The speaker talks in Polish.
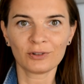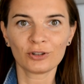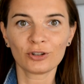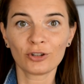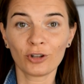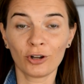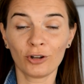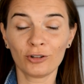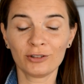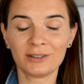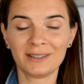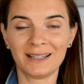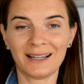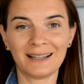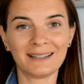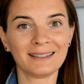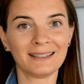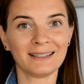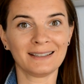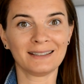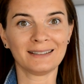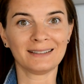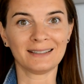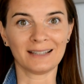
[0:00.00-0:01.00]
To
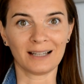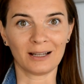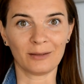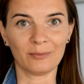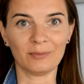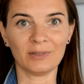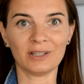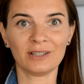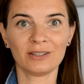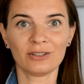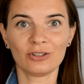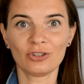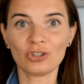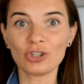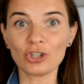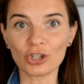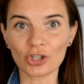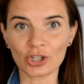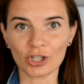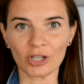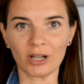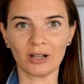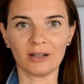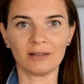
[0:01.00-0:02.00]
daje nam
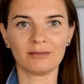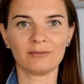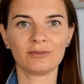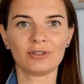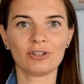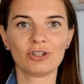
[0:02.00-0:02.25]
cisza.